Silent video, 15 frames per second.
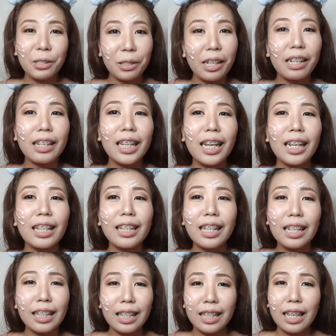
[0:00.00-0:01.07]
So hintayin
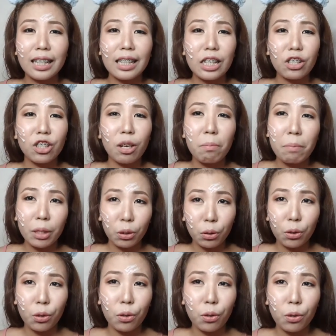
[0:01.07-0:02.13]
talaga natin siyang
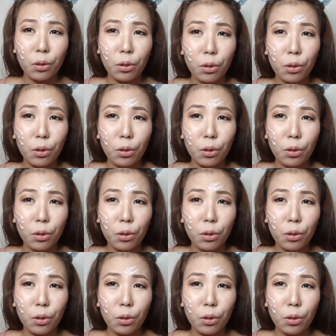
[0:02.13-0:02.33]
matuyo.